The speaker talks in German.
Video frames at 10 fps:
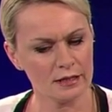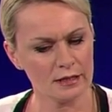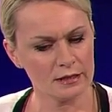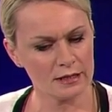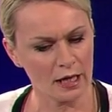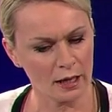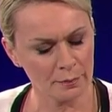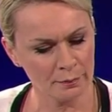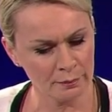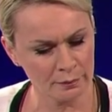Sie
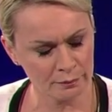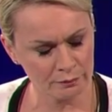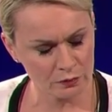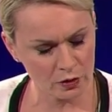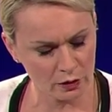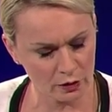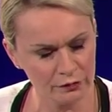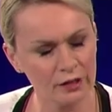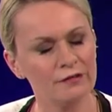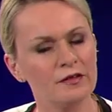haben auf
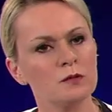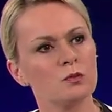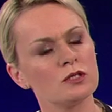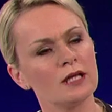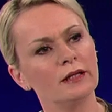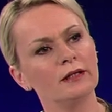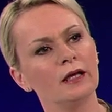Ihrer Facebook-Seite